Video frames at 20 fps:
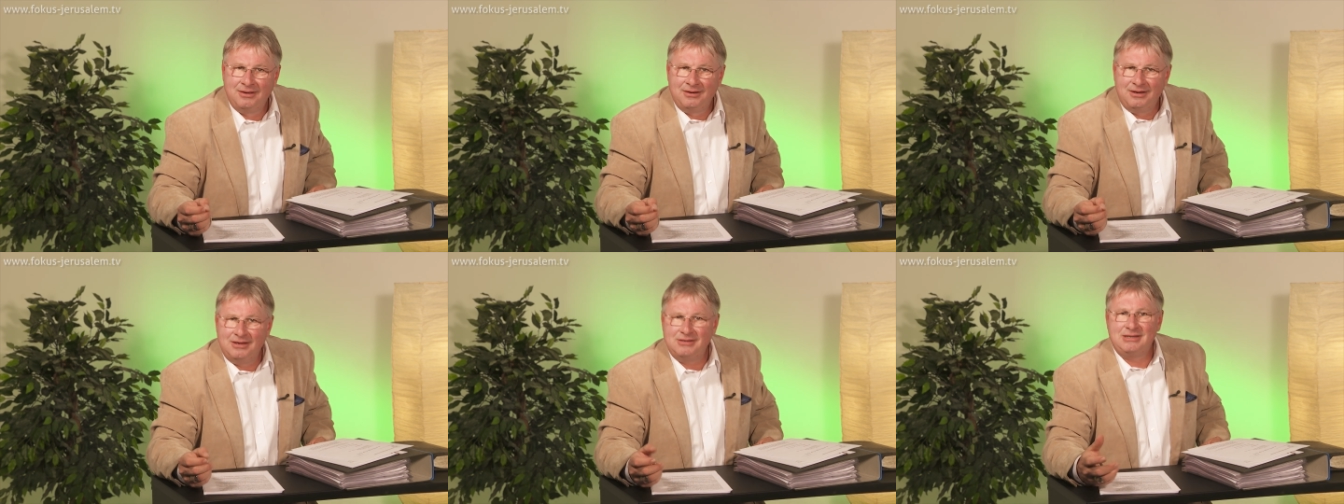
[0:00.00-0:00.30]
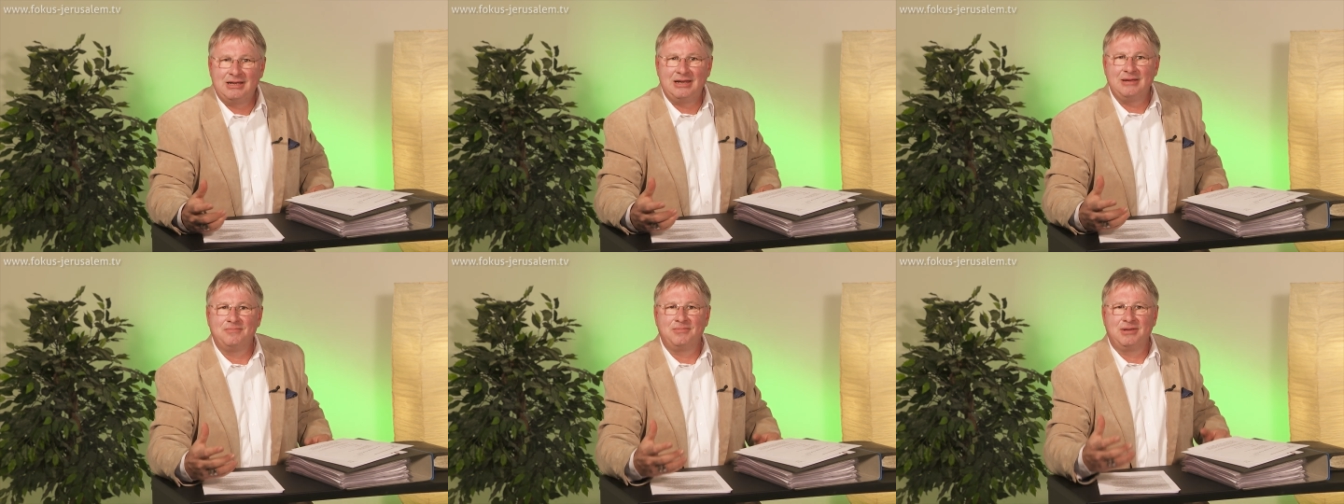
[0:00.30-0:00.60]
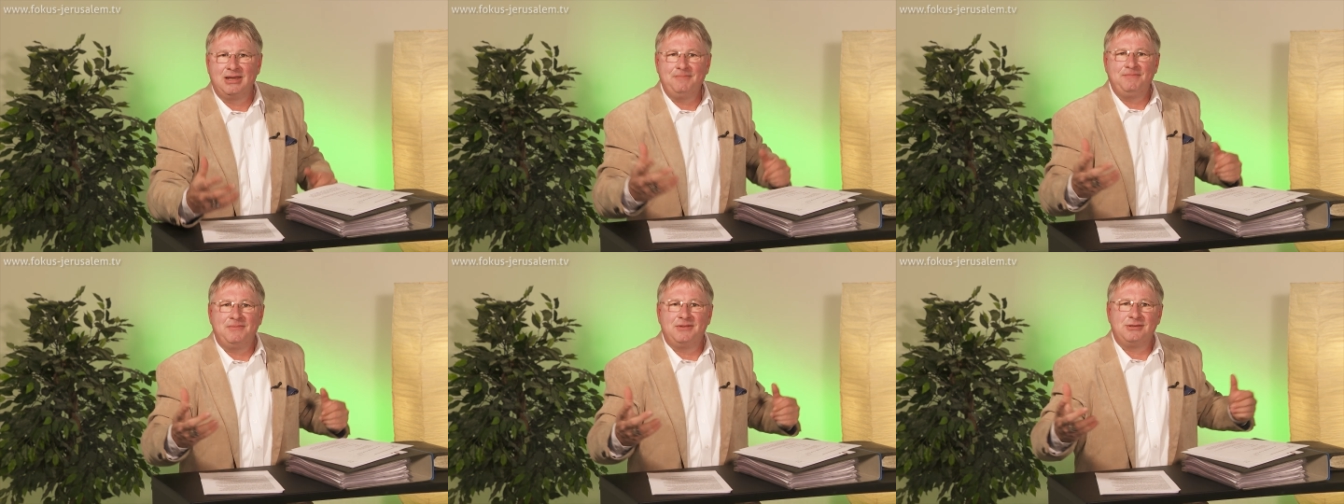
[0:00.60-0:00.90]
Deshalb
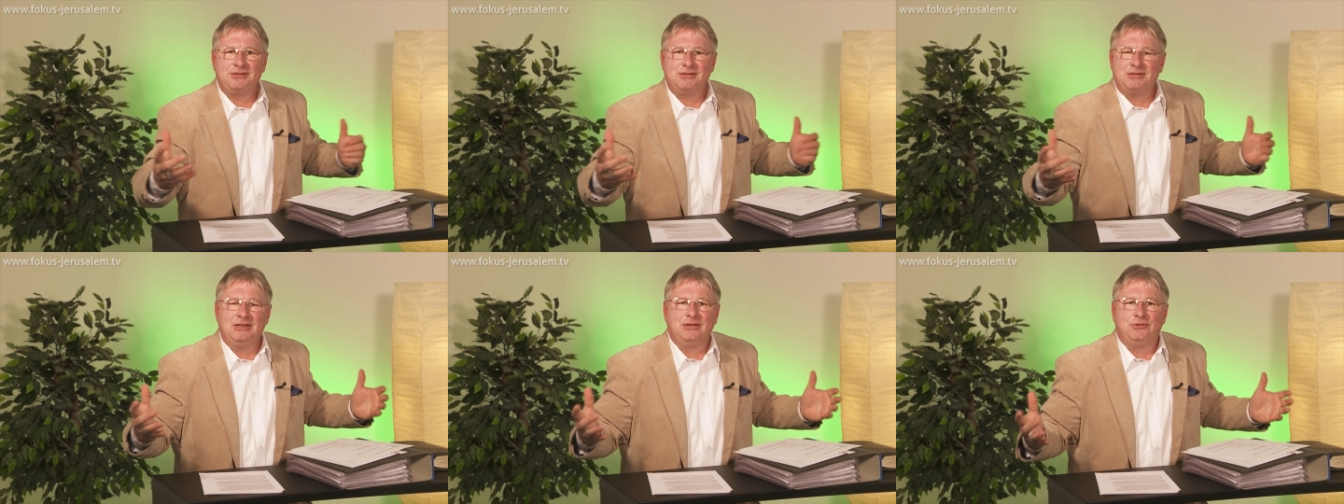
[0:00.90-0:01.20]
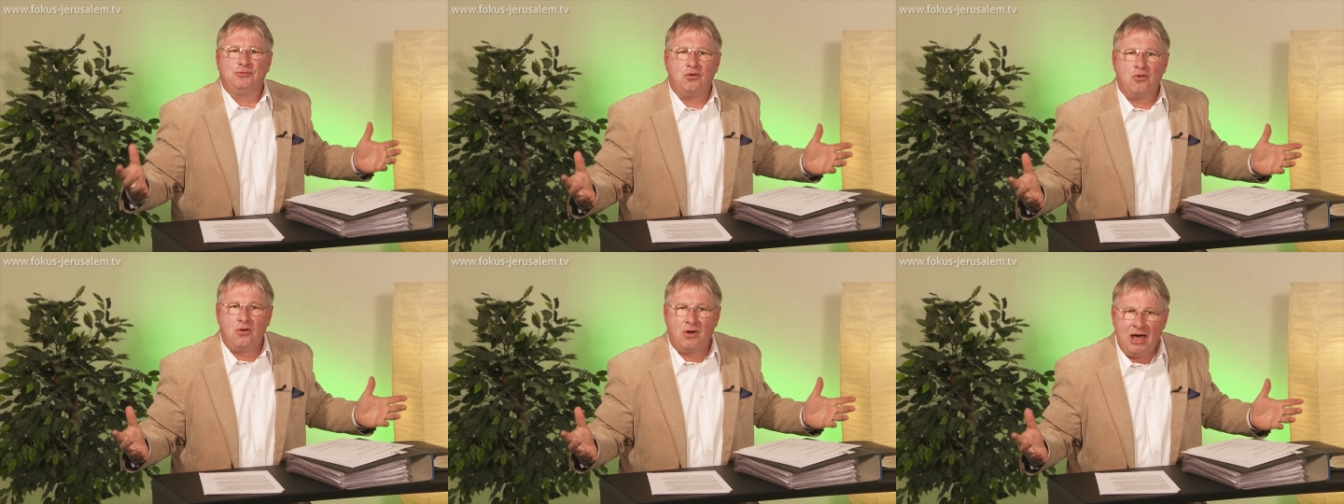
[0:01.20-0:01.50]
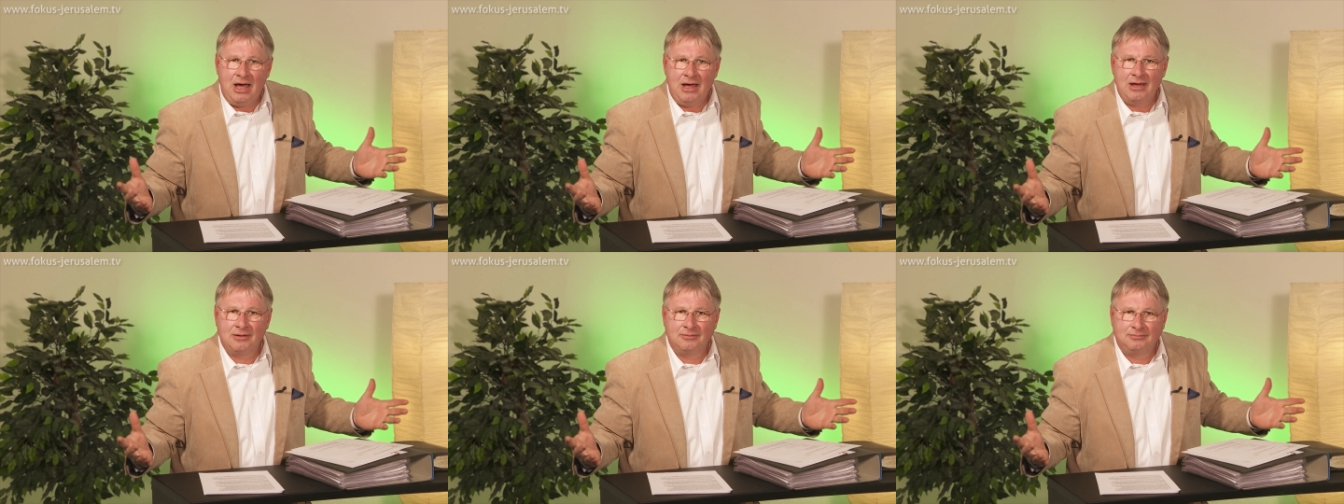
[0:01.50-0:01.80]
gibt es die
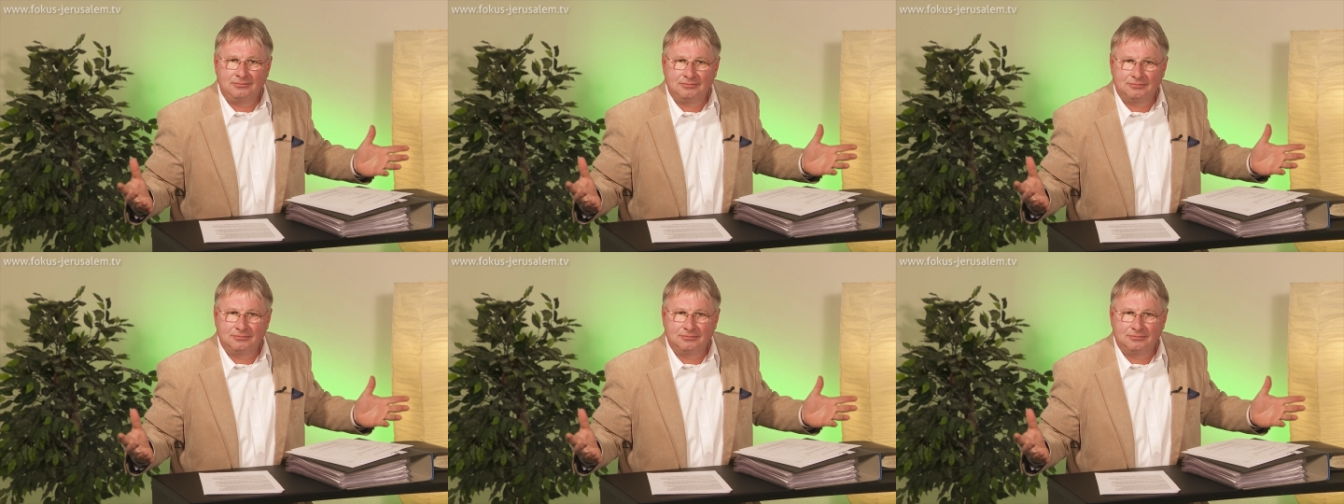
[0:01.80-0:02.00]
Torah